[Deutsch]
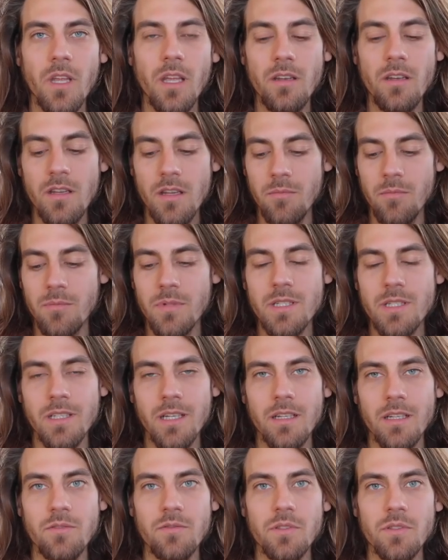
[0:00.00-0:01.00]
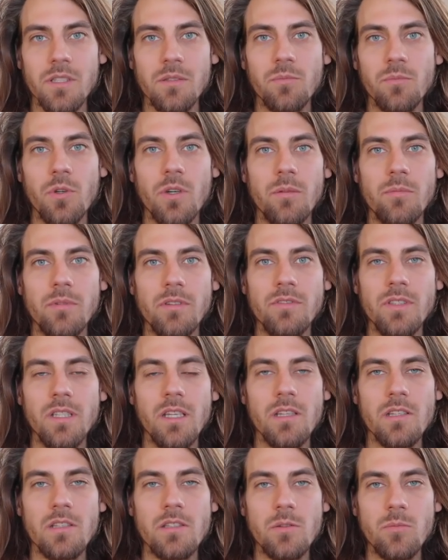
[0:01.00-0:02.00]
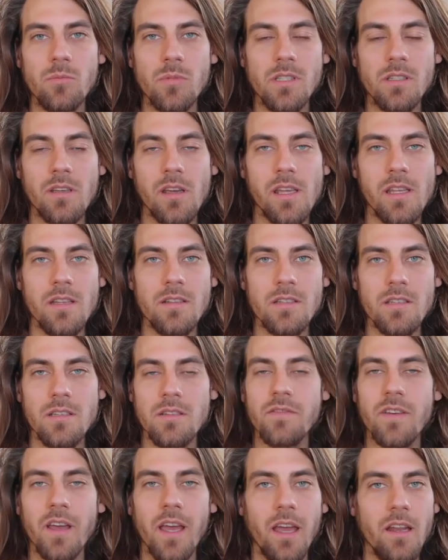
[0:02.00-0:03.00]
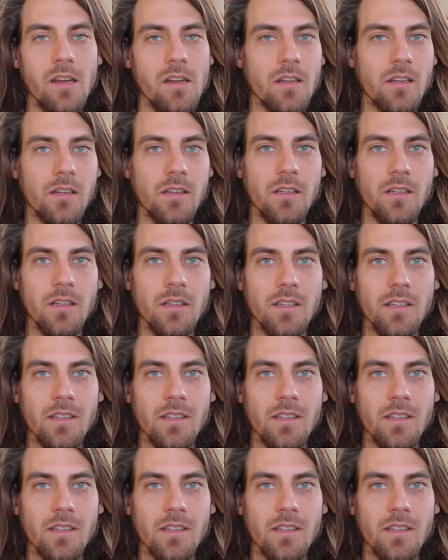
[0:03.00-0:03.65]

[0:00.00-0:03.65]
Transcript: In jedem Teil von deinem Körper, wie die Symmetrien sich verändern